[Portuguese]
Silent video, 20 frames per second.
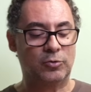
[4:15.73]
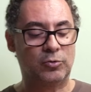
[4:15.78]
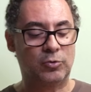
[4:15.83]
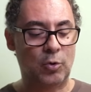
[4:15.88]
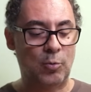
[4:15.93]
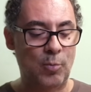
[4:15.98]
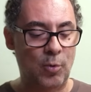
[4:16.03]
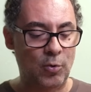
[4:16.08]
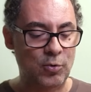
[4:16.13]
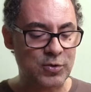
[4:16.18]

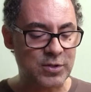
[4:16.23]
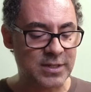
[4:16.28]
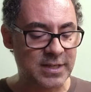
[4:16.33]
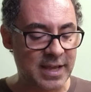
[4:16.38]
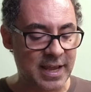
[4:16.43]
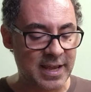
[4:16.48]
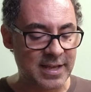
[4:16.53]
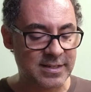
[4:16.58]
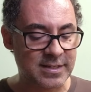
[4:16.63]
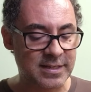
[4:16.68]
tomou
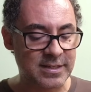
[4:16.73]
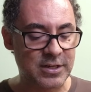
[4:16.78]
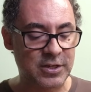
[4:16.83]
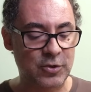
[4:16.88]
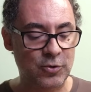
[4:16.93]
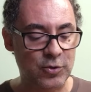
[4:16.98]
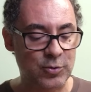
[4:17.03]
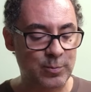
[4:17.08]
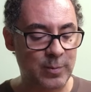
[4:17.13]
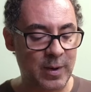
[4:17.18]
ciência de
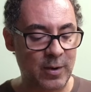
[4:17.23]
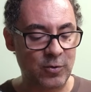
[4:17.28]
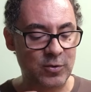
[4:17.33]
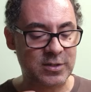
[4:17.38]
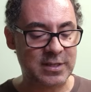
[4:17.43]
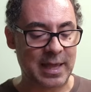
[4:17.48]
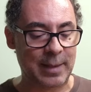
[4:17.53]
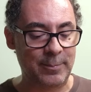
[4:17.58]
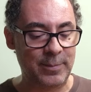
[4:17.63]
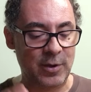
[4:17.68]
que os bancos
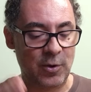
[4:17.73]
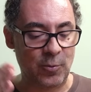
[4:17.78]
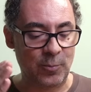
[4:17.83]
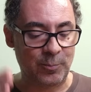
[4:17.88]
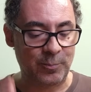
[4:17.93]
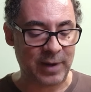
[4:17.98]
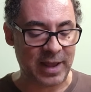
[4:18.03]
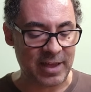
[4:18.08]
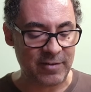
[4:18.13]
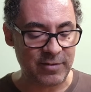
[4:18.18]
sabiam
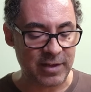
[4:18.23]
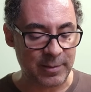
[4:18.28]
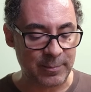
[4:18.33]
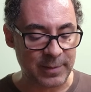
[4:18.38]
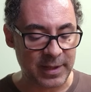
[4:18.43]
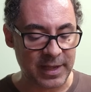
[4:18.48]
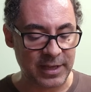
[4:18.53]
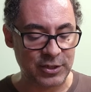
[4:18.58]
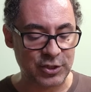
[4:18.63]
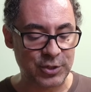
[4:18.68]

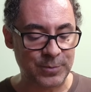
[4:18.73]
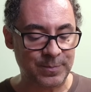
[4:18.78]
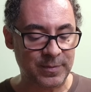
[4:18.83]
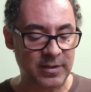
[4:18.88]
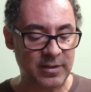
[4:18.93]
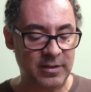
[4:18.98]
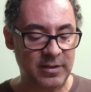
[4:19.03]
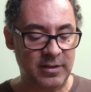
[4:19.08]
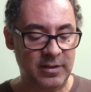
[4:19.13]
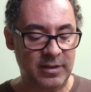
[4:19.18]
previamente
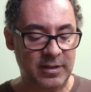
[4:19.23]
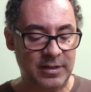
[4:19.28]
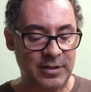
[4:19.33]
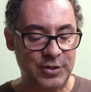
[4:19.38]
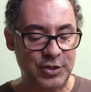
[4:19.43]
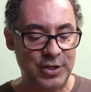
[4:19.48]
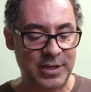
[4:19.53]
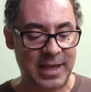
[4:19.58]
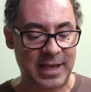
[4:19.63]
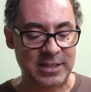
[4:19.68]

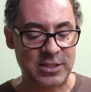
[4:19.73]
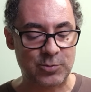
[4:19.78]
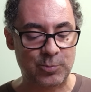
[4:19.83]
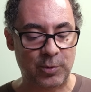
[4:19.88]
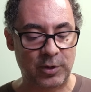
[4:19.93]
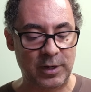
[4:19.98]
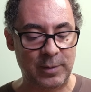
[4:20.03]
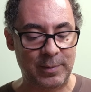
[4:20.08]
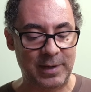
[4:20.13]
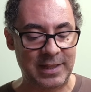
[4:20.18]
de que a
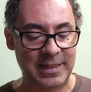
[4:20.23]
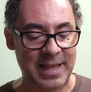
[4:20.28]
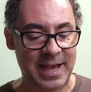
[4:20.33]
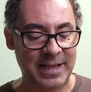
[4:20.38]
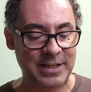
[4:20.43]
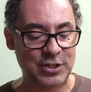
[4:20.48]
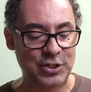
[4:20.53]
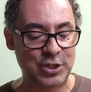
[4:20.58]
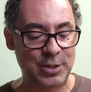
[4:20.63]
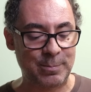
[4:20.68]

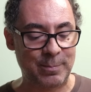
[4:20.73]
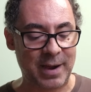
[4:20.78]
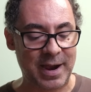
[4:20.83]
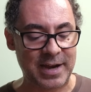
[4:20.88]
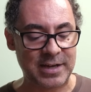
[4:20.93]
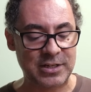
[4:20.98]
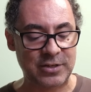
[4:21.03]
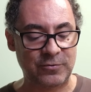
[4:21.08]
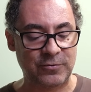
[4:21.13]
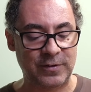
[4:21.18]
disponibilidade de
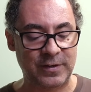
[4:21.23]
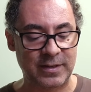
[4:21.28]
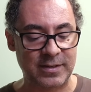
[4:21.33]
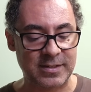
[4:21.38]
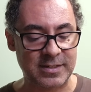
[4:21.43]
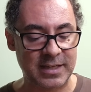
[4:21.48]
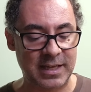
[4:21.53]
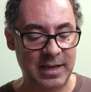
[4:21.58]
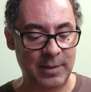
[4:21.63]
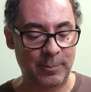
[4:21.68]
margem
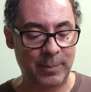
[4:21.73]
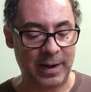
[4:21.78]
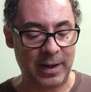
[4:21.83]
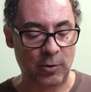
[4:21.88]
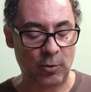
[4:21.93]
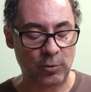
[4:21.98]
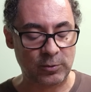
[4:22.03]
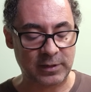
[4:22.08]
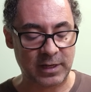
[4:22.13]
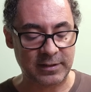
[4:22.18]
financeira para a
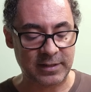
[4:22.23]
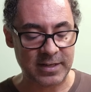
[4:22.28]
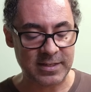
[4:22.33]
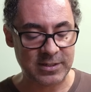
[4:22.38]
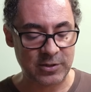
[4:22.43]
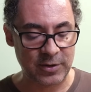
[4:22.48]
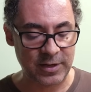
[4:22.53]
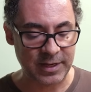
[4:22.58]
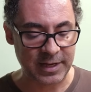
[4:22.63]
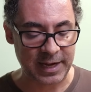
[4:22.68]

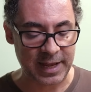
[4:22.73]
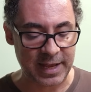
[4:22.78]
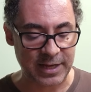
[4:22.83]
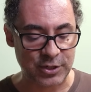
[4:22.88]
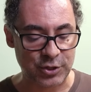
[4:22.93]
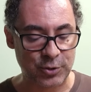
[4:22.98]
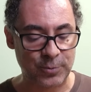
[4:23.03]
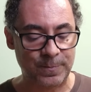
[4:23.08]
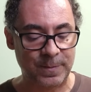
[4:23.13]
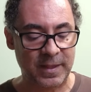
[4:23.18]
contratação em
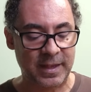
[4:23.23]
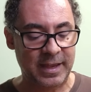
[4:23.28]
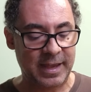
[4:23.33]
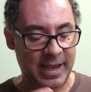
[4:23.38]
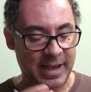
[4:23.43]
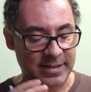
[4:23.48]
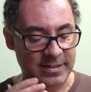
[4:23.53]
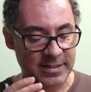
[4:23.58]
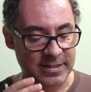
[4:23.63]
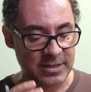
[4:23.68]
crédito.
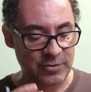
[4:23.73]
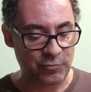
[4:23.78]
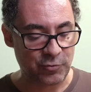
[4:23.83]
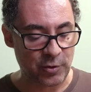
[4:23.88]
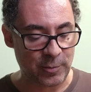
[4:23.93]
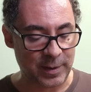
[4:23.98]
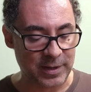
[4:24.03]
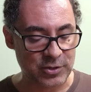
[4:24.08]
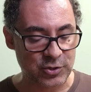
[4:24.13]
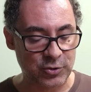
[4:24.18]
Essas
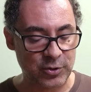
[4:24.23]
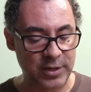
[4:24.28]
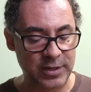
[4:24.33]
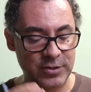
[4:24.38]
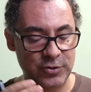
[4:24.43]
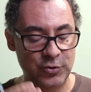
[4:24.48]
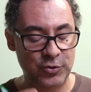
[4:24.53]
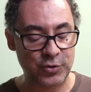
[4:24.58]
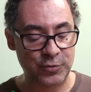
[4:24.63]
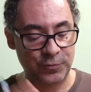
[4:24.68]
informações,
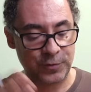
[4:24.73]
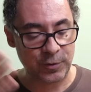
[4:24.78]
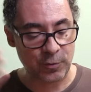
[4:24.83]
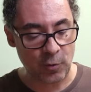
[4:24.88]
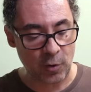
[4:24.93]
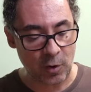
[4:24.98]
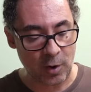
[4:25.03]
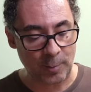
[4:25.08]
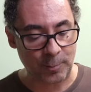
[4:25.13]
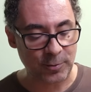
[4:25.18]

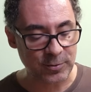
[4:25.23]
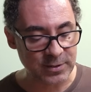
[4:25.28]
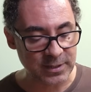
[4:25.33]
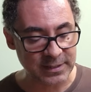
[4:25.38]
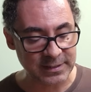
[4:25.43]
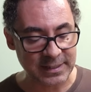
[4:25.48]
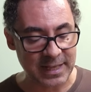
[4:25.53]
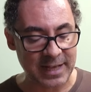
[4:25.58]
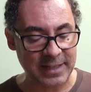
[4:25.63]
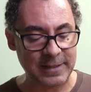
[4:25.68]
justificou a
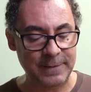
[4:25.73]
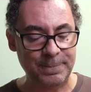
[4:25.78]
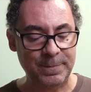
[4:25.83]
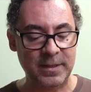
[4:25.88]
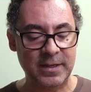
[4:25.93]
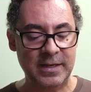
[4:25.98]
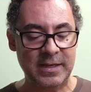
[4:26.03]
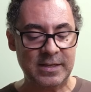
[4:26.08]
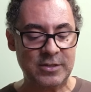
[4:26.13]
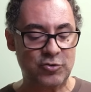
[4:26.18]
aposentada,
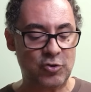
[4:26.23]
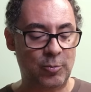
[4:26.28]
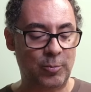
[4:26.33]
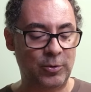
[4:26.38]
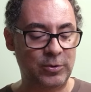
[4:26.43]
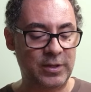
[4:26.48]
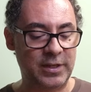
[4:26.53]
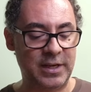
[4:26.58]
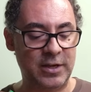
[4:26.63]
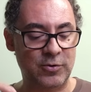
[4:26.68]
só
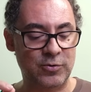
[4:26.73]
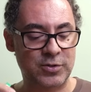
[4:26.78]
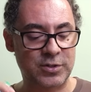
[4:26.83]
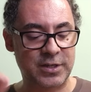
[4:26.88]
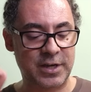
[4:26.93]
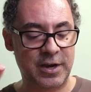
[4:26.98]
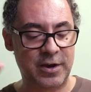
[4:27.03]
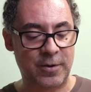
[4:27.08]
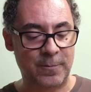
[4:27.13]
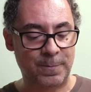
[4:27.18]
poderiam
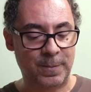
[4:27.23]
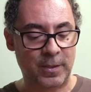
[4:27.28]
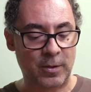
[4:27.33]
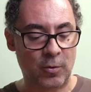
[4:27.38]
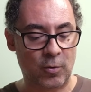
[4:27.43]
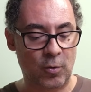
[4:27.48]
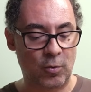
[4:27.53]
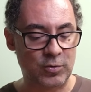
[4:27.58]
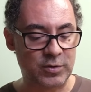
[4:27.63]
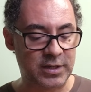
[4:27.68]
ser
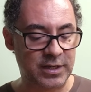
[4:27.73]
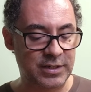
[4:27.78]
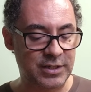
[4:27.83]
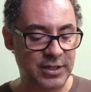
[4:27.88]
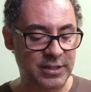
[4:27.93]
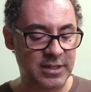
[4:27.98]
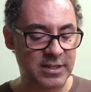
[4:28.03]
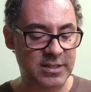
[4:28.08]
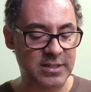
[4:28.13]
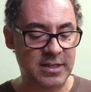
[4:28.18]

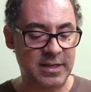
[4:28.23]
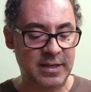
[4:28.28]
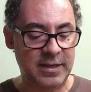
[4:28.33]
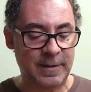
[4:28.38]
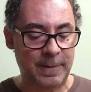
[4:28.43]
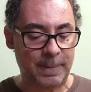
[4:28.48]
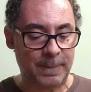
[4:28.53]
concedidas